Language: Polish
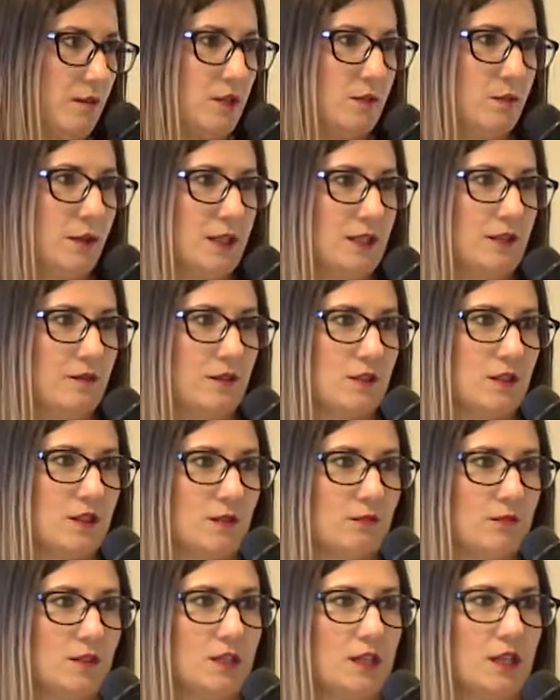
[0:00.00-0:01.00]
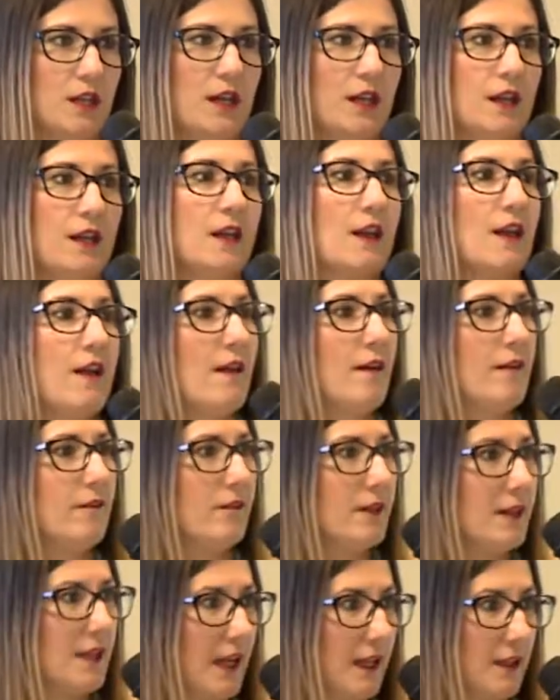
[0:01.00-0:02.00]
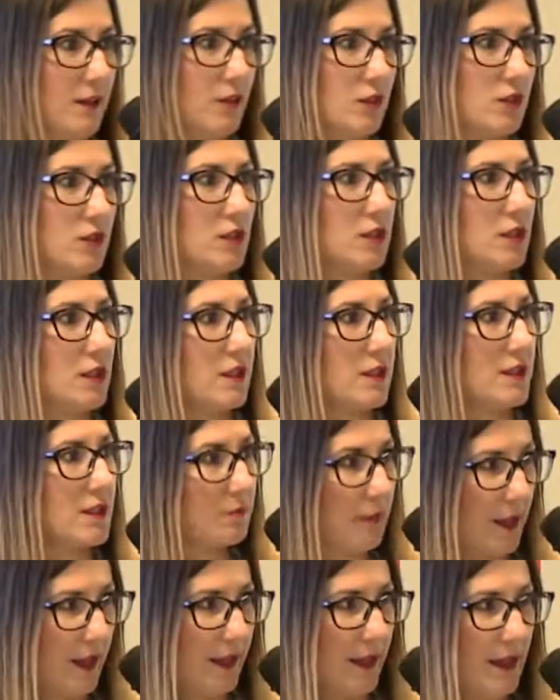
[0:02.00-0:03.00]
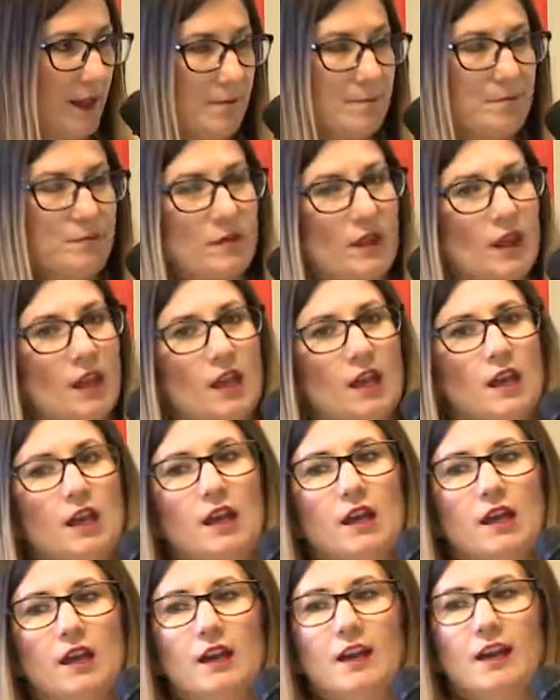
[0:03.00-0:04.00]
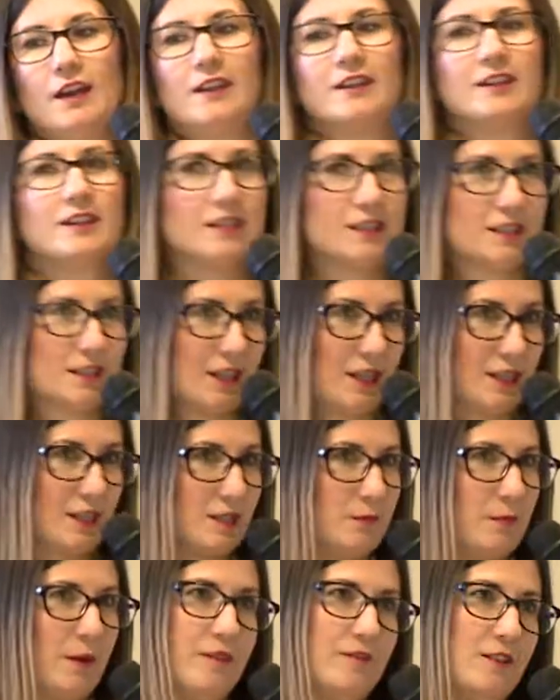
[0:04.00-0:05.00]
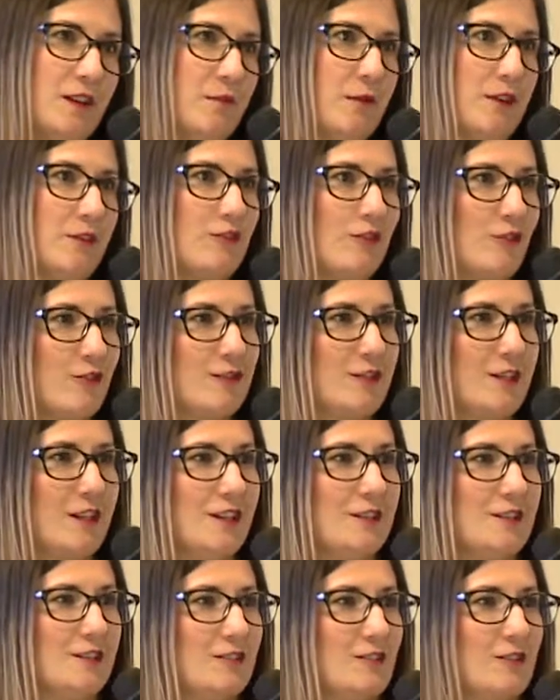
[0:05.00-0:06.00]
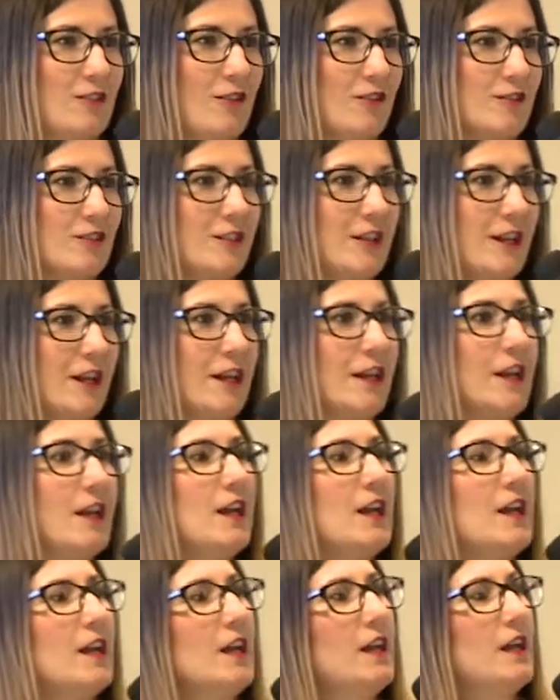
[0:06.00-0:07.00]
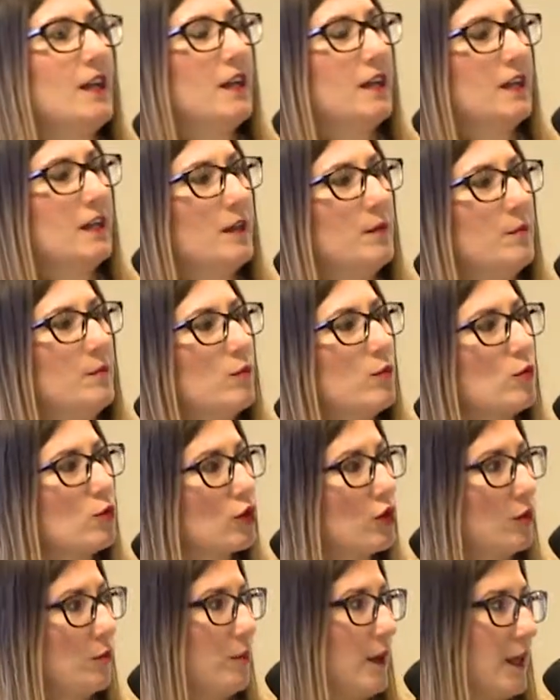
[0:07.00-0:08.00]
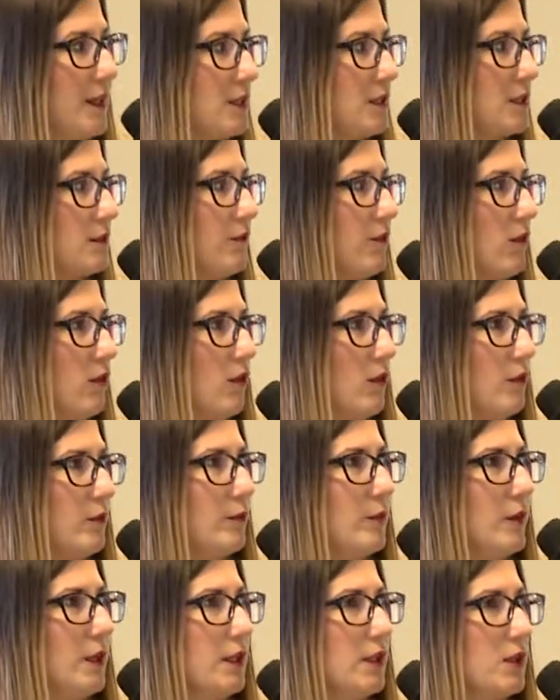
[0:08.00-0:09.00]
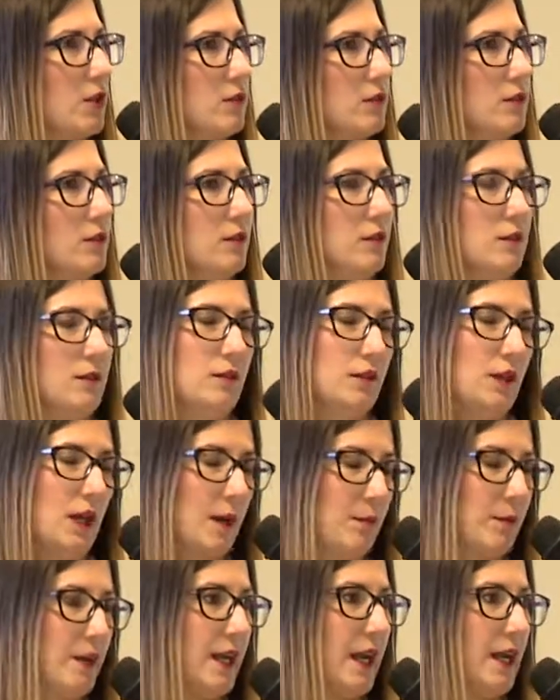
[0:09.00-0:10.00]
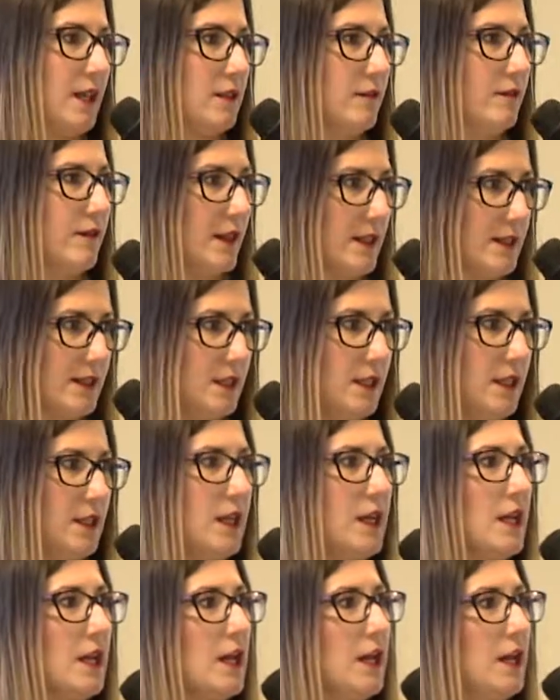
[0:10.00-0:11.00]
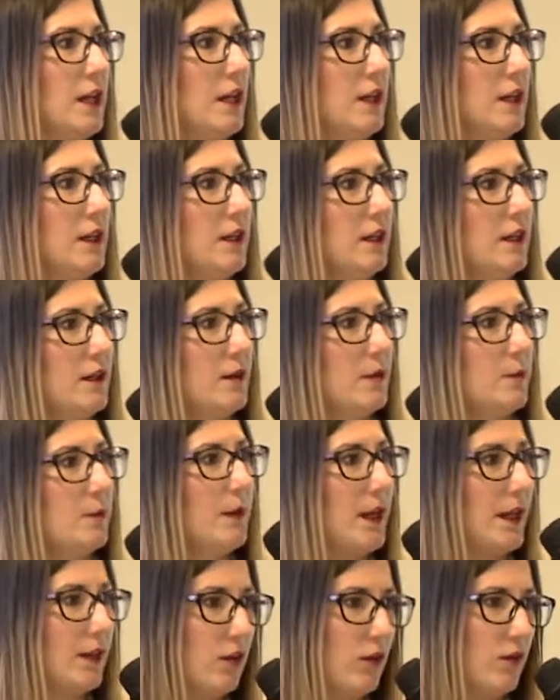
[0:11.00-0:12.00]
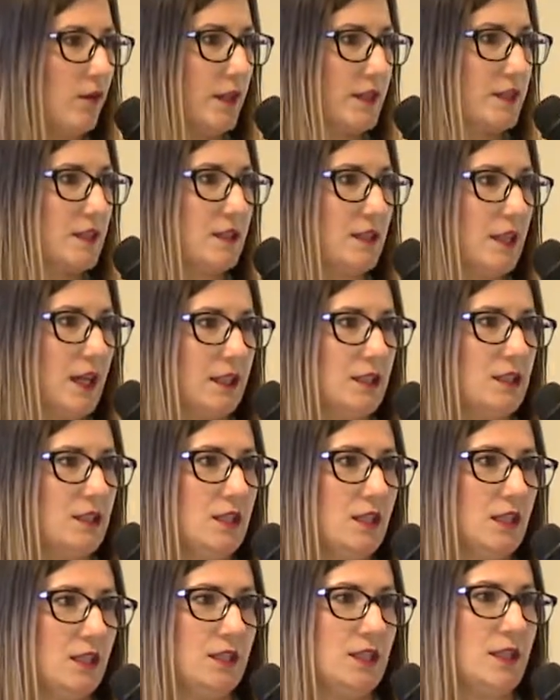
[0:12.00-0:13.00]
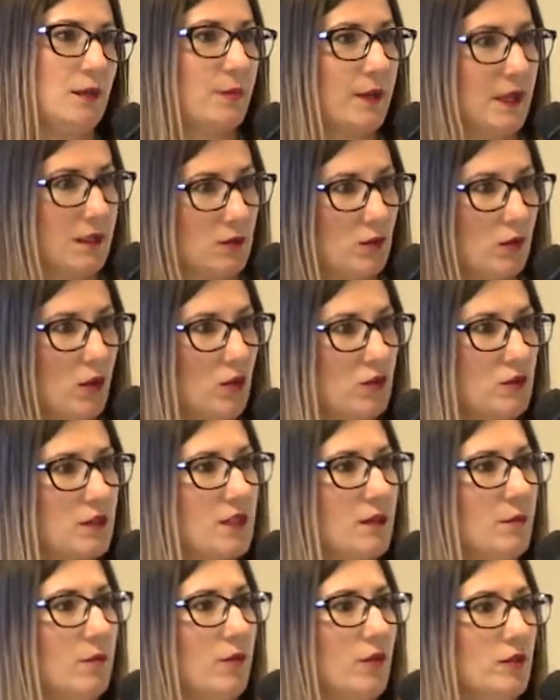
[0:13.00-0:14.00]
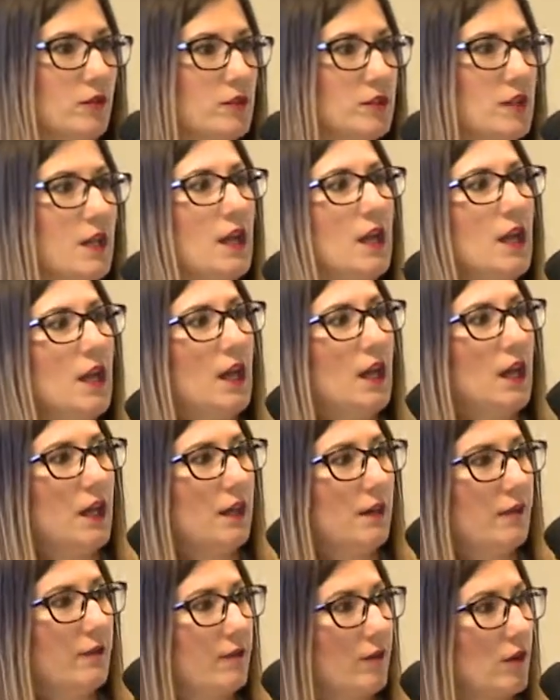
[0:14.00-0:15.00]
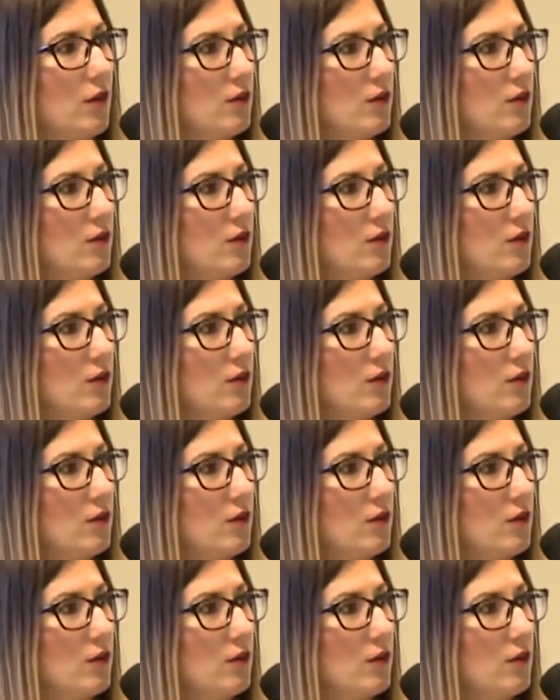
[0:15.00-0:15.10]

się Państwo z tym, że wydajność spada. Też pewnie męczące jest to, że muszą Państwo upgrade wersji E, planować na dni niepracujące bądź e, w